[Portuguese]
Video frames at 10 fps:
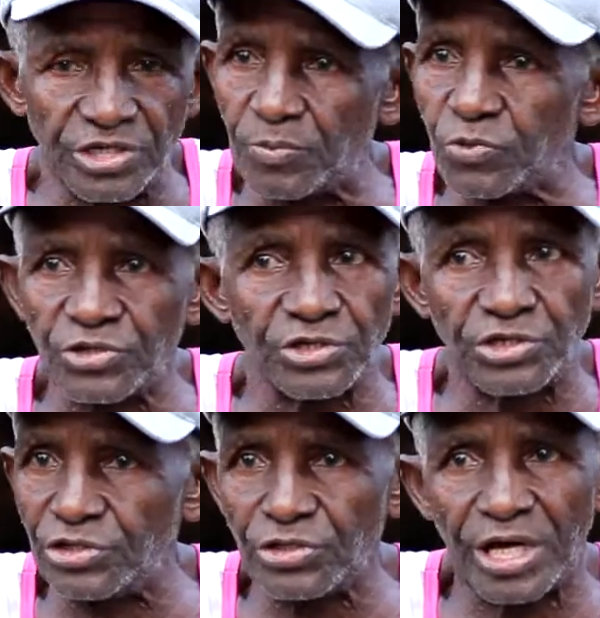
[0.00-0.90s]
tinha
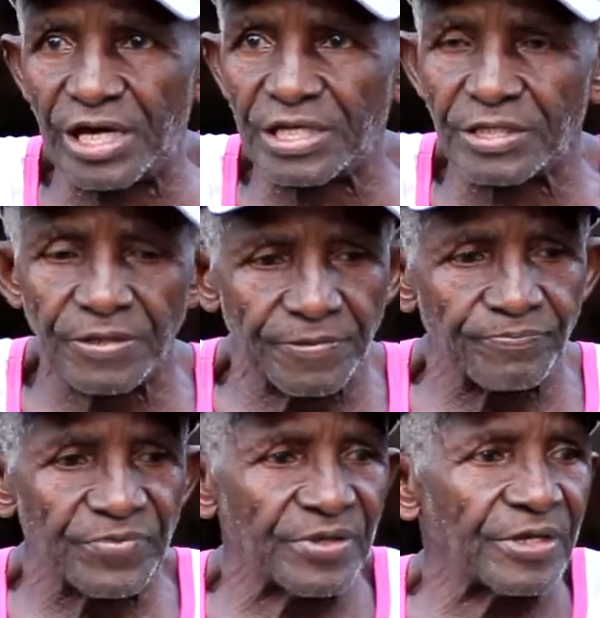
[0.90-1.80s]
botequim, nada.
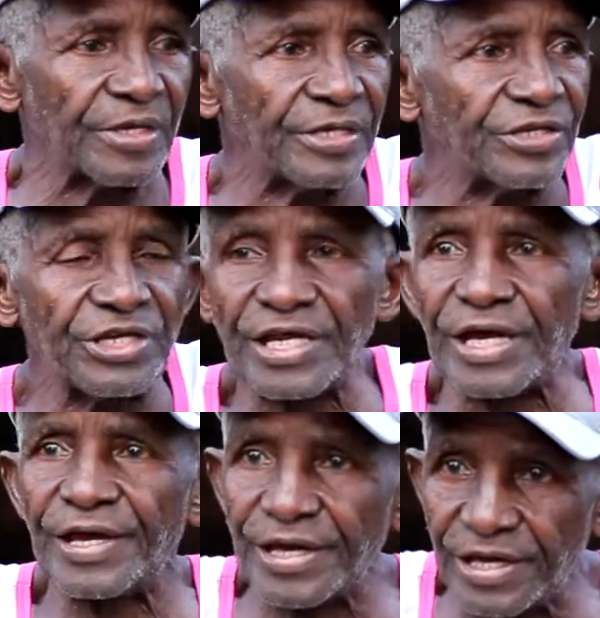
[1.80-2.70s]
Aqui
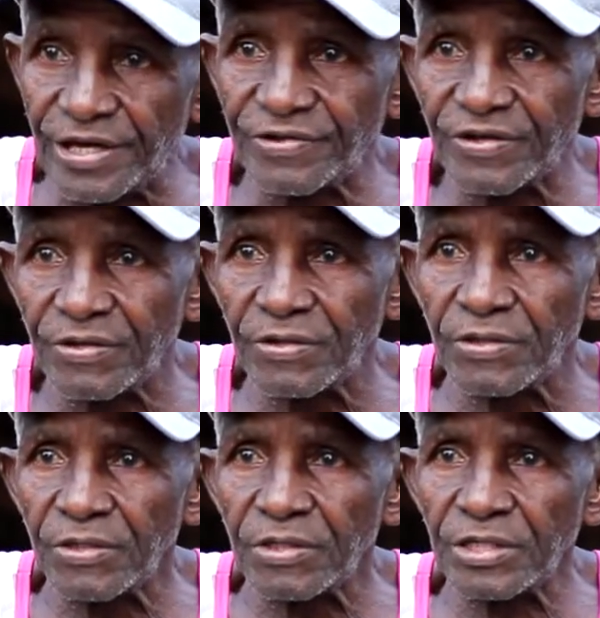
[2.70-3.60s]
era reza.
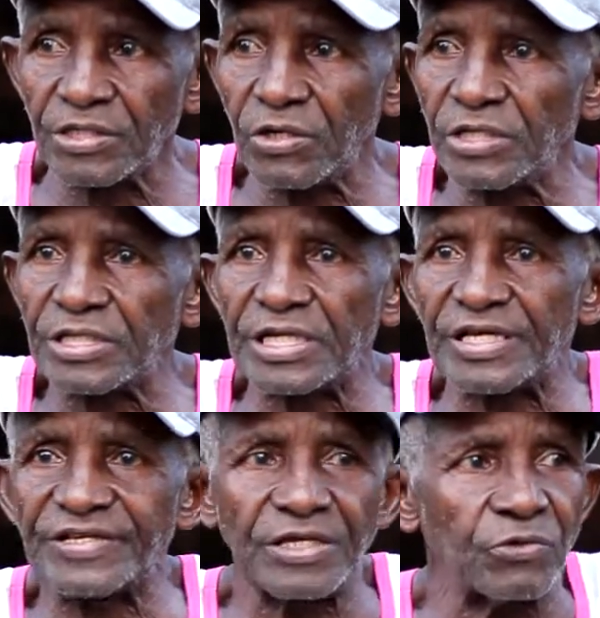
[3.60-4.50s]
Então ele
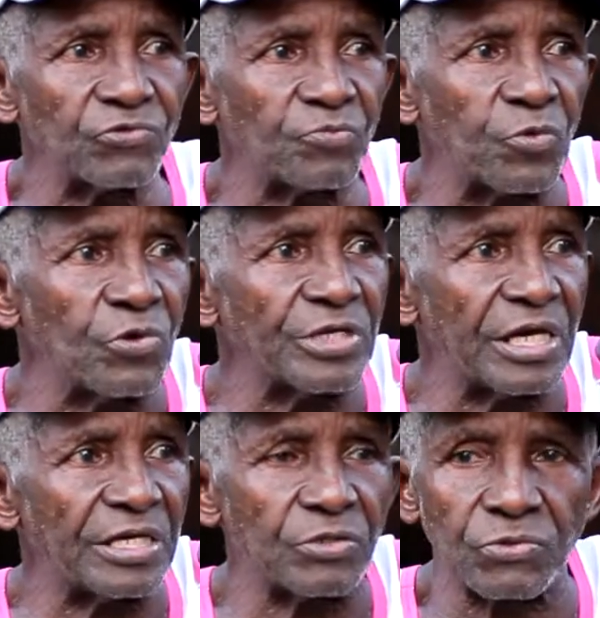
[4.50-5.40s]
trazia os bois
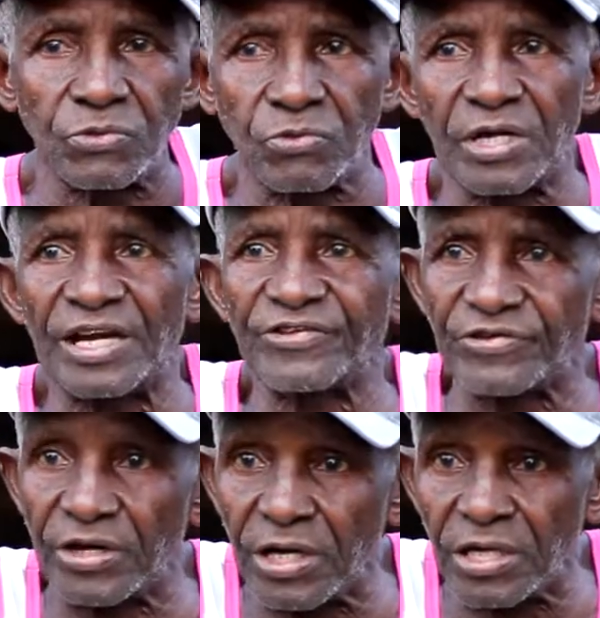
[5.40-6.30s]
daí do, do
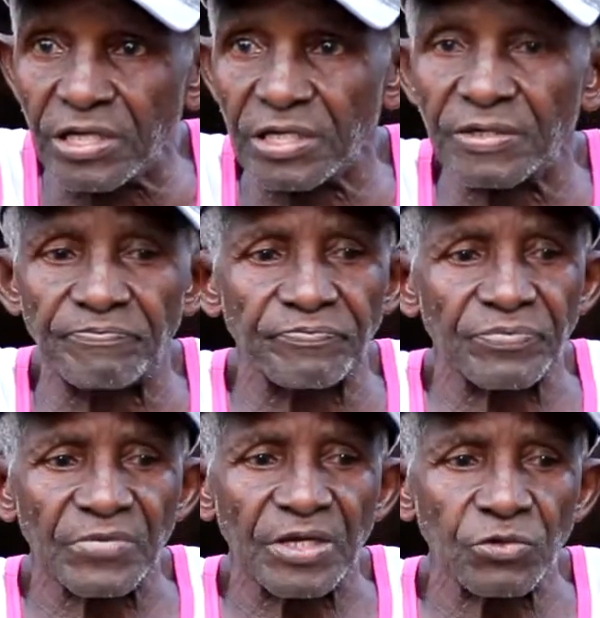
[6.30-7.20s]
caçanga,
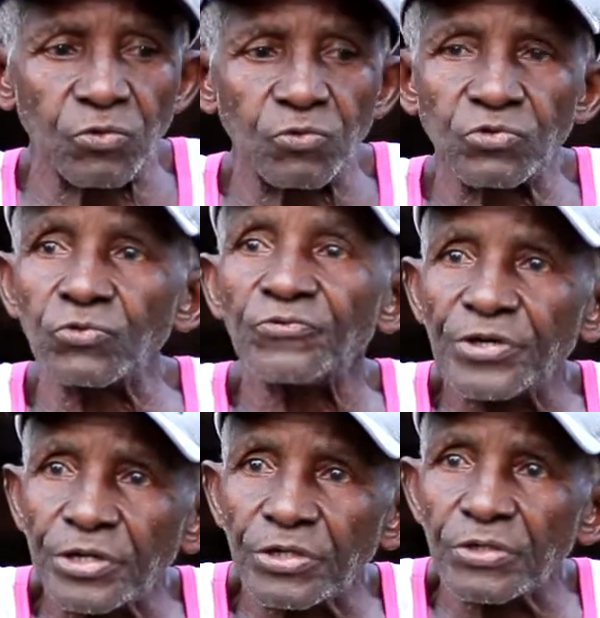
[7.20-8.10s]
do
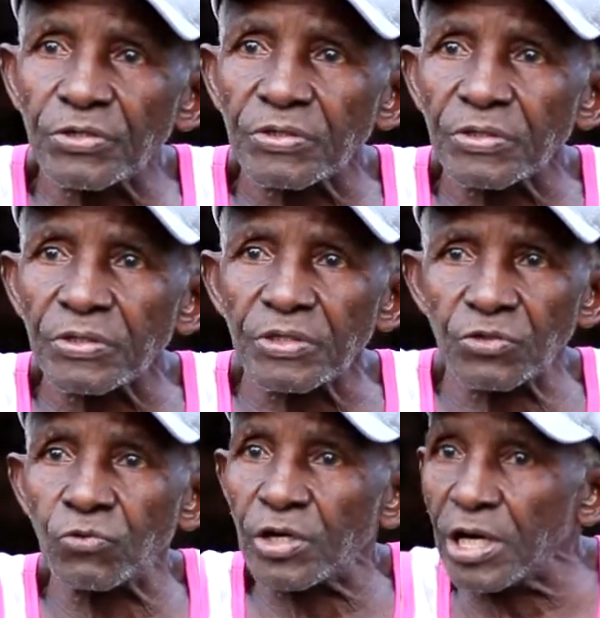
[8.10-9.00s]
cotovelo,
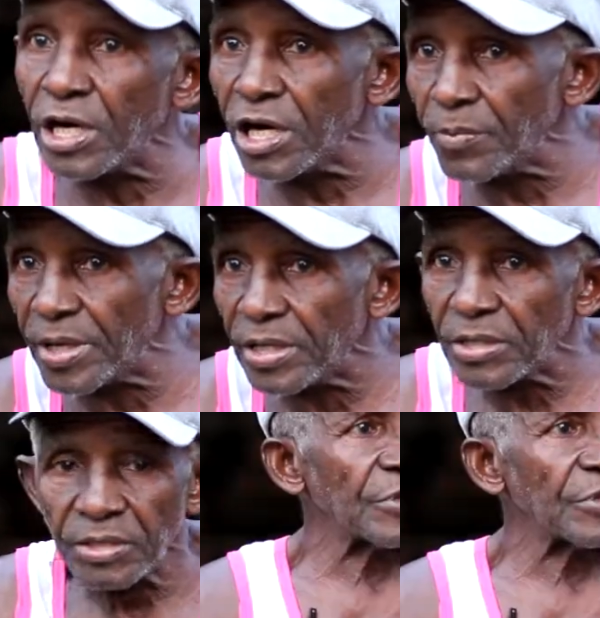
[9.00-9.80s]
do gama,